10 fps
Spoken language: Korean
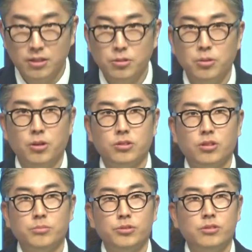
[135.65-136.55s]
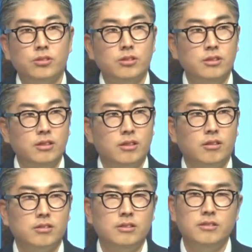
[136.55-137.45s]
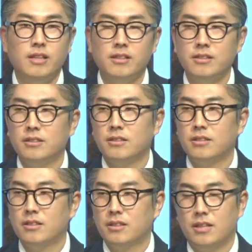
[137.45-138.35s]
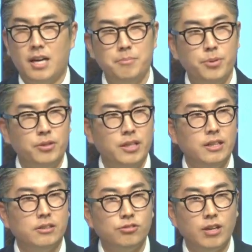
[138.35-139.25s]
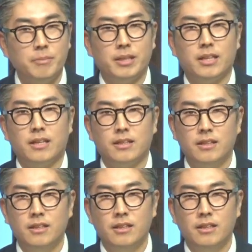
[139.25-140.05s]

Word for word: 또 어떤 분들은 어, 인생은 한편의 드라마다.